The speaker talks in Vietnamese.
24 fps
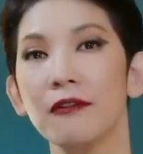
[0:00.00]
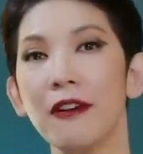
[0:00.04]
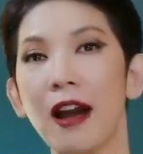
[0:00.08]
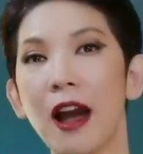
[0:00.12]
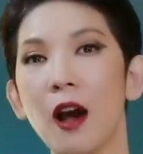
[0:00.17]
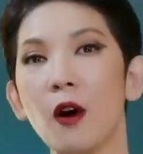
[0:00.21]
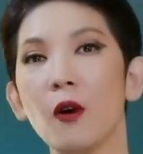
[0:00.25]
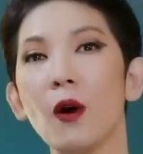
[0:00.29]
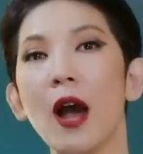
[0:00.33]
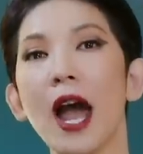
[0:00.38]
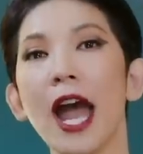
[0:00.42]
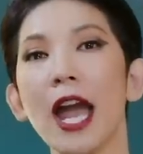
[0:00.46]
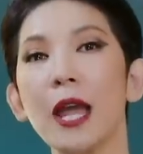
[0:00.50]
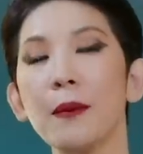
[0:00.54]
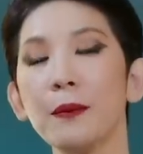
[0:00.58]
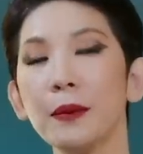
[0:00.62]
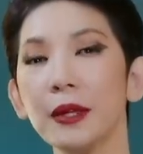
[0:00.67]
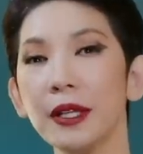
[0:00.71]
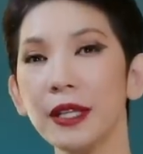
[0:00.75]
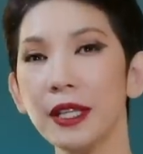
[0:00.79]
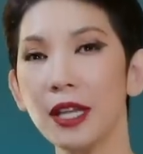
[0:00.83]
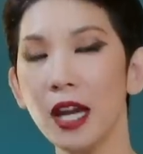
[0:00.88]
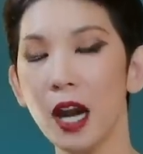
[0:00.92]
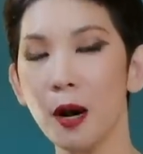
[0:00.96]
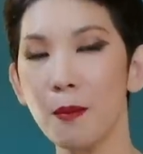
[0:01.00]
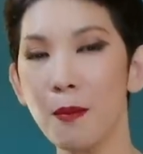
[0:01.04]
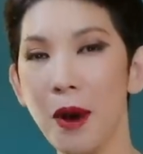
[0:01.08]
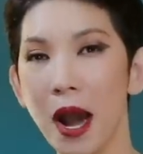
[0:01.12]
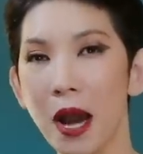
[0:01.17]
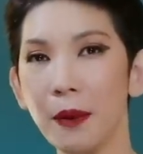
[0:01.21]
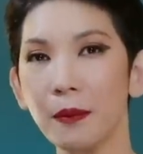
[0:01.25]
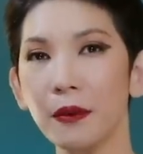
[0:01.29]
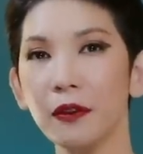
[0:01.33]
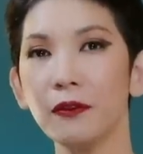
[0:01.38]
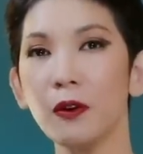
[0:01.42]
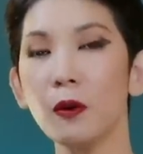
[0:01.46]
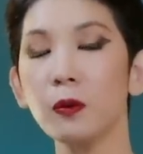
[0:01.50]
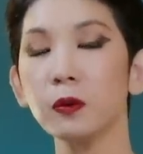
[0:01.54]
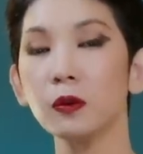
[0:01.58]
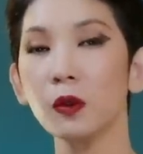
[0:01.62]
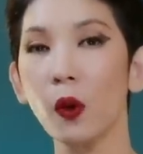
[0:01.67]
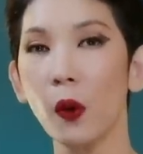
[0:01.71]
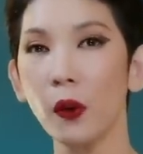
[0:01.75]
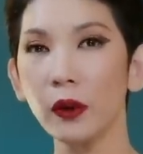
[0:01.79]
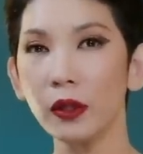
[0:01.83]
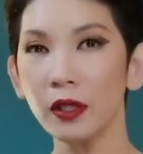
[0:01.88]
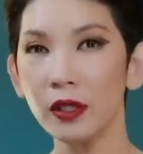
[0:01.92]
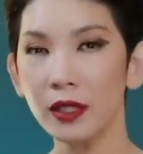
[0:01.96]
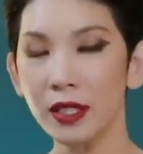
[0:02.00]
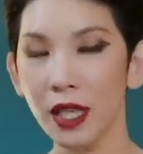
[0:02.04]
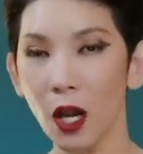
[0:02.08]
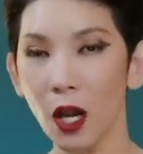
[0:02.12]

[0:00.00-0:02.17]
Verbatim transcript: vào hai mươi giờ ba mươi phút tối thứ